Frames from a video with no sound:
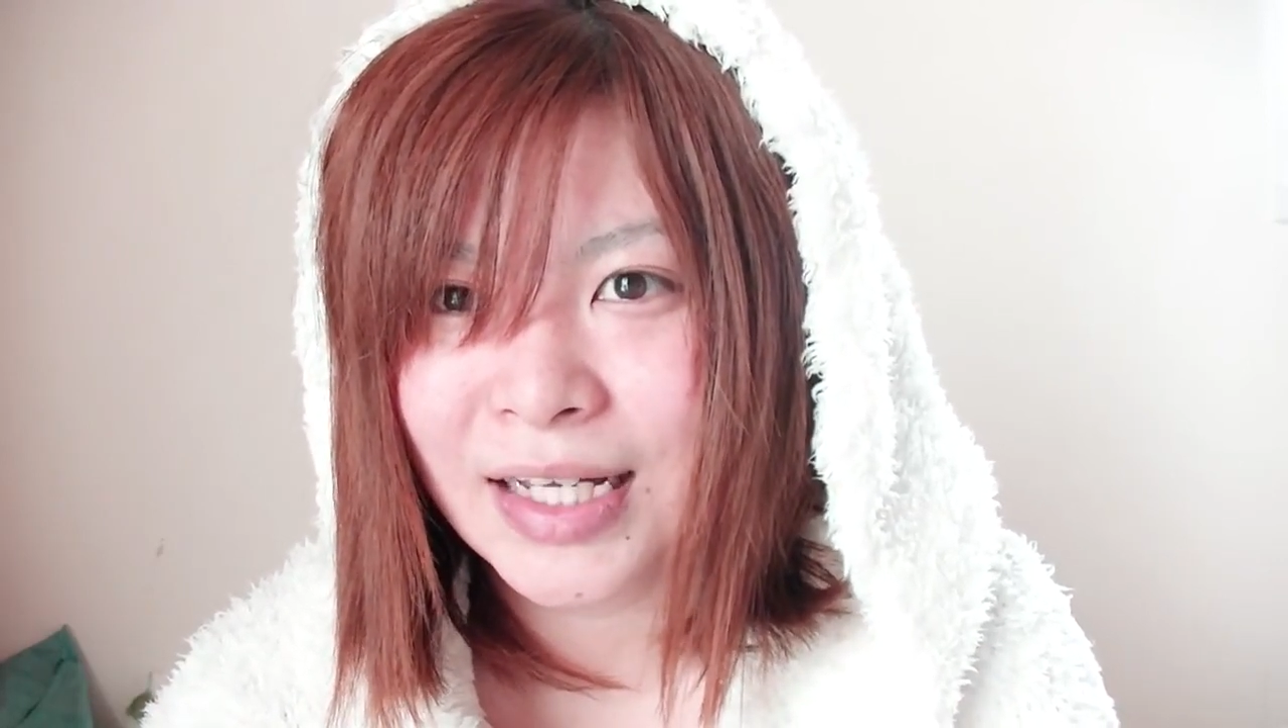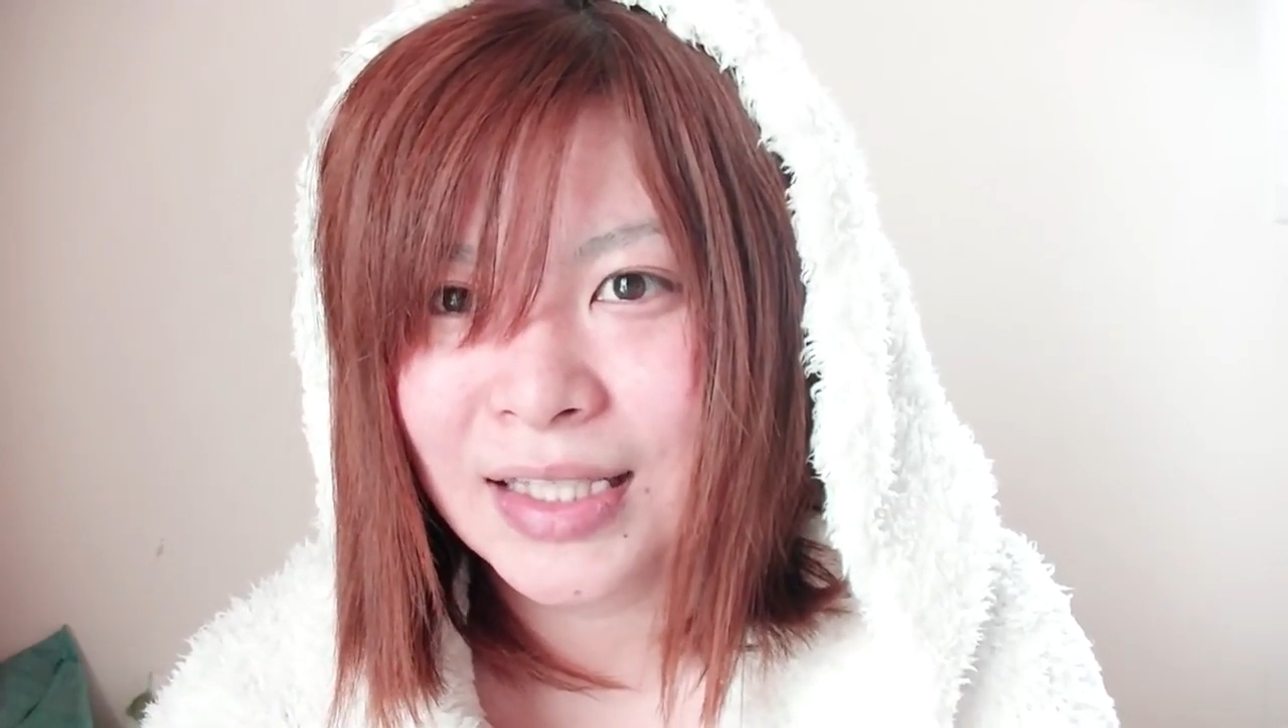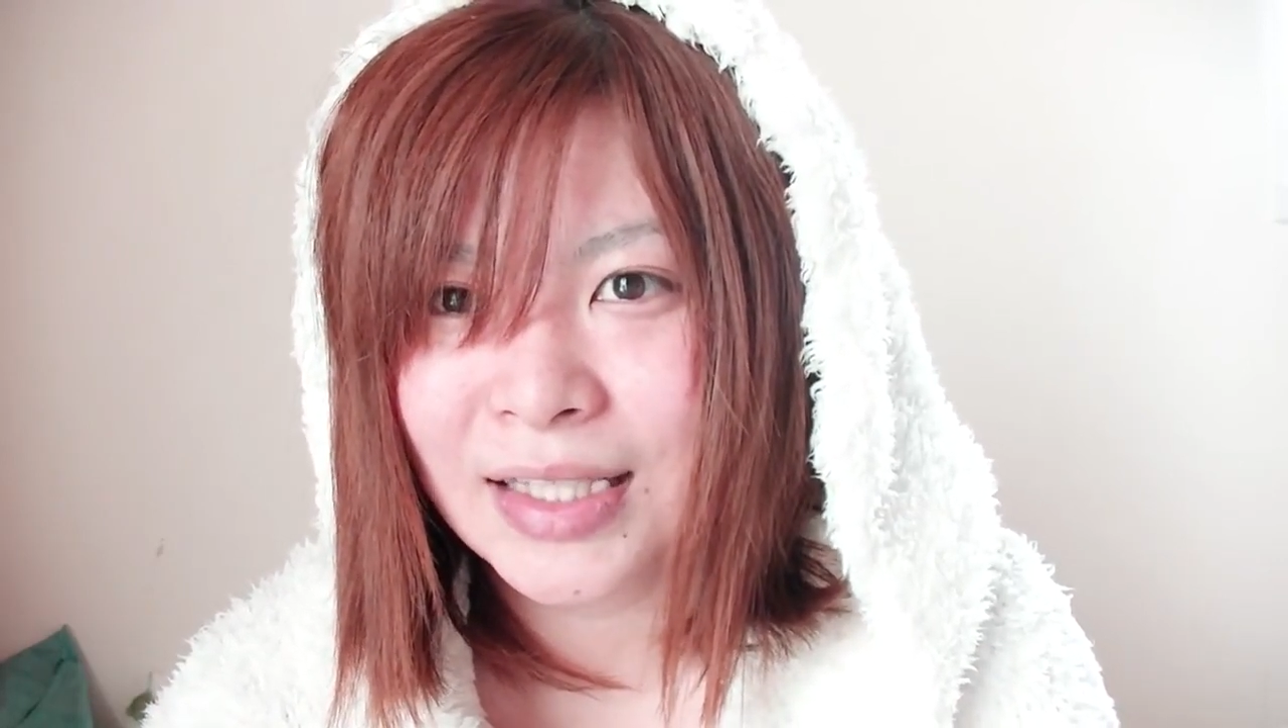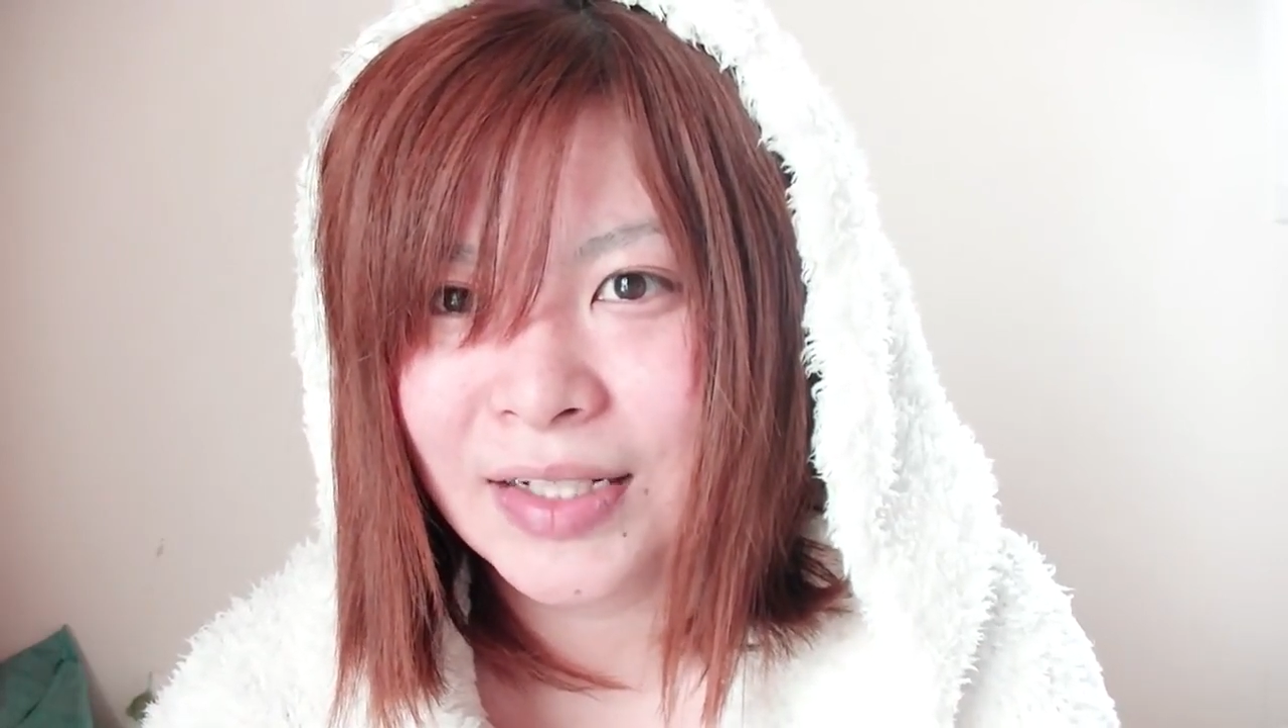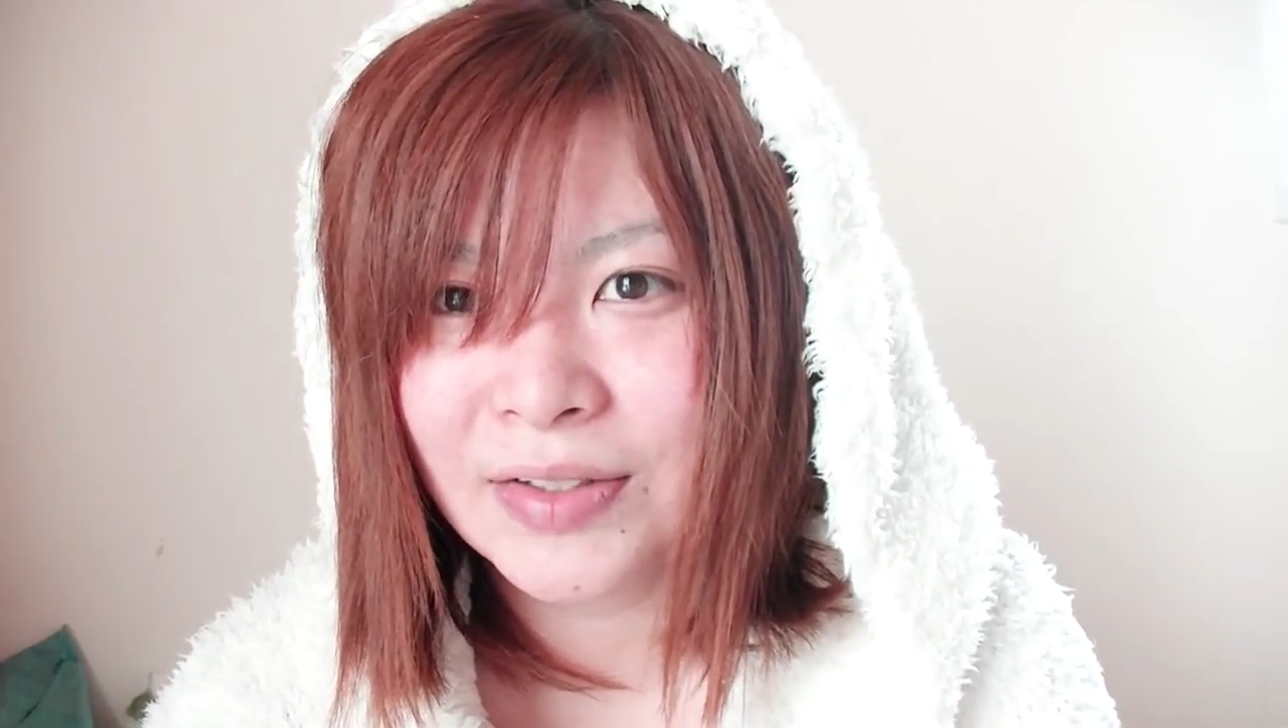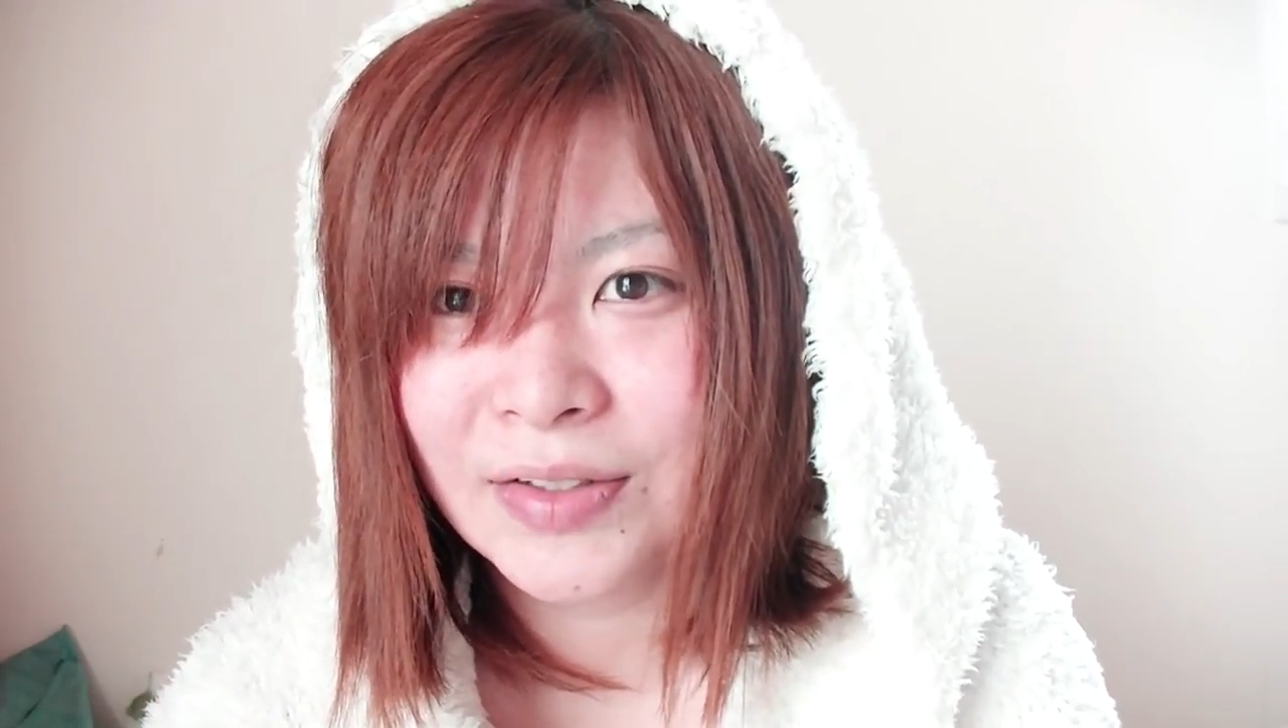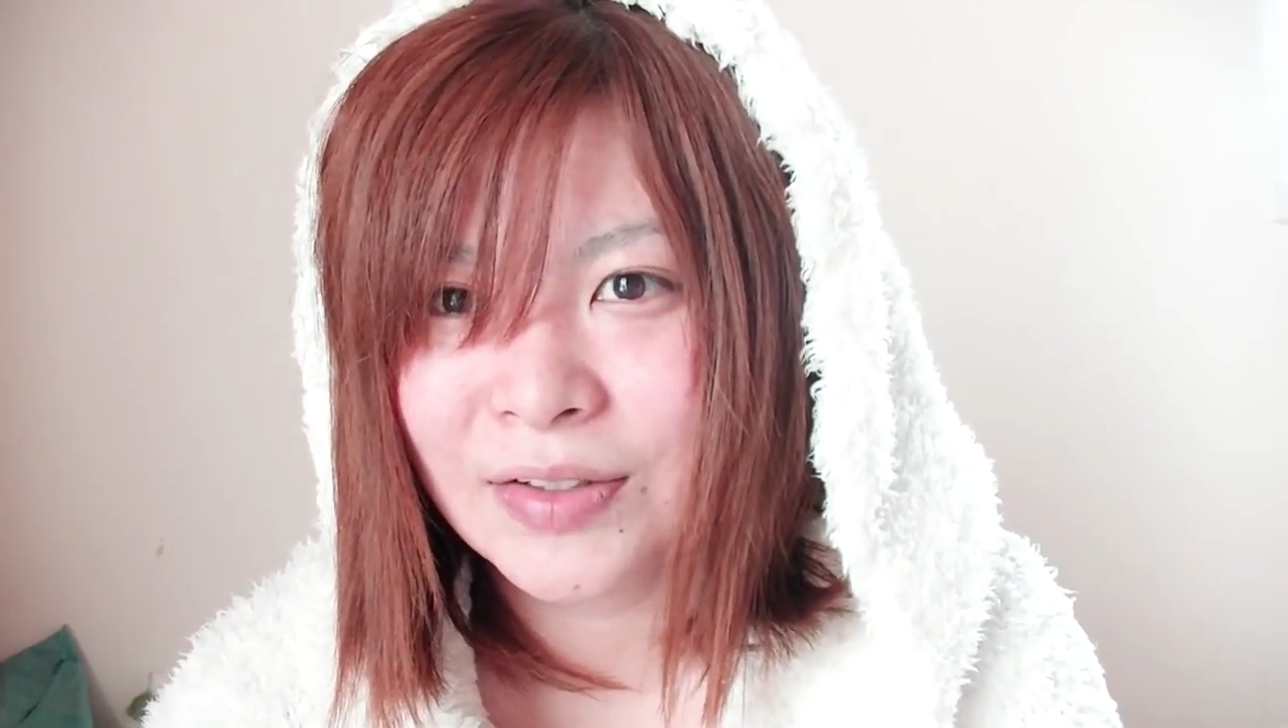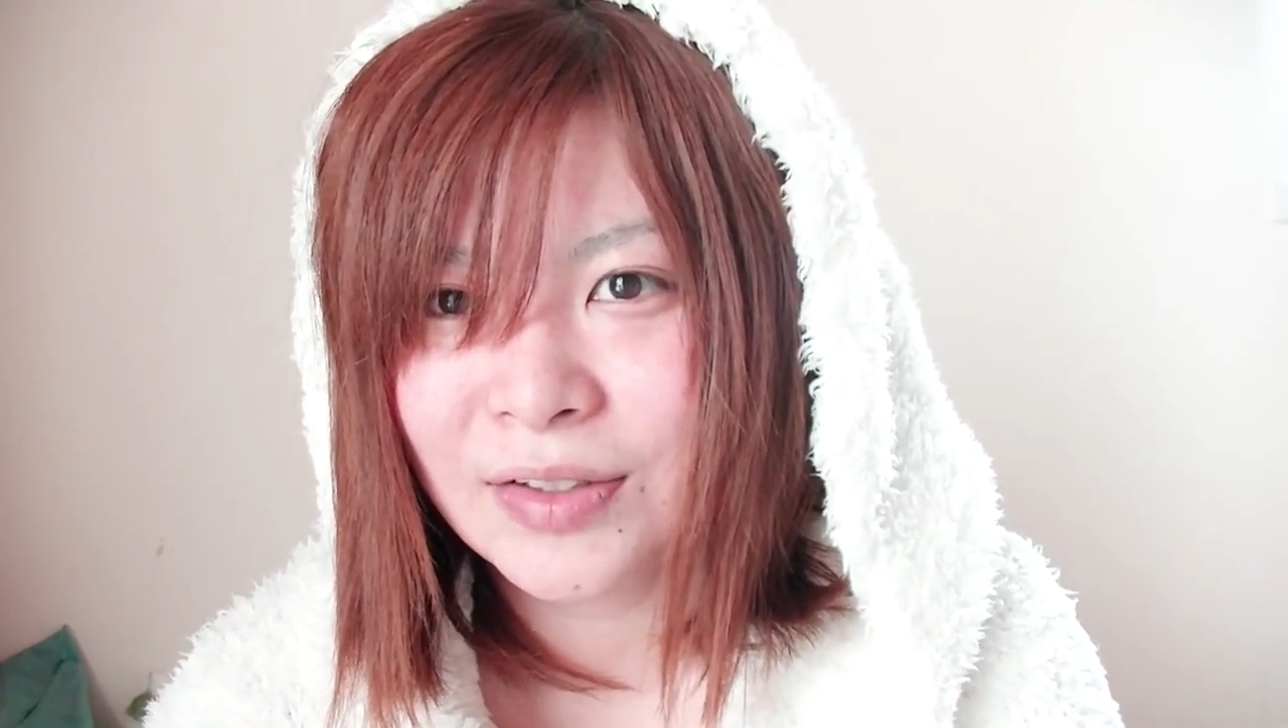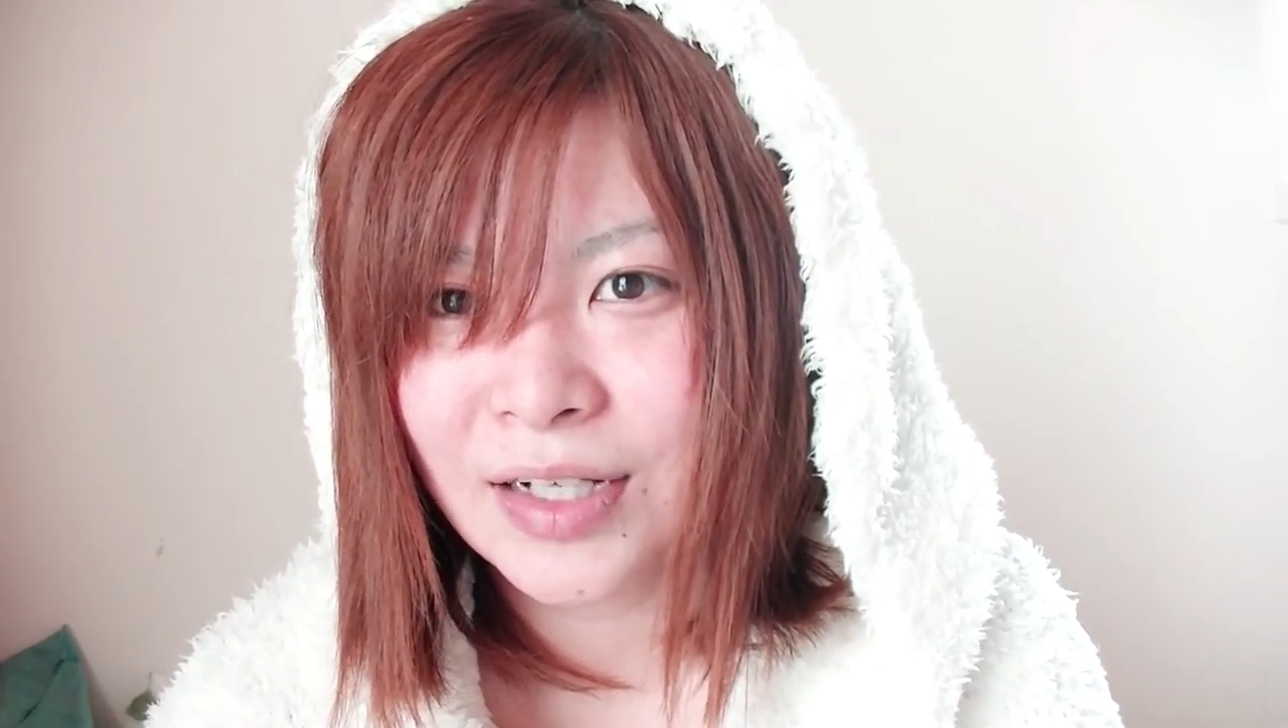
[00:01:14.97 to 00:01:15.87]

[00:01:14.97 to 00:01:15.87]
やってる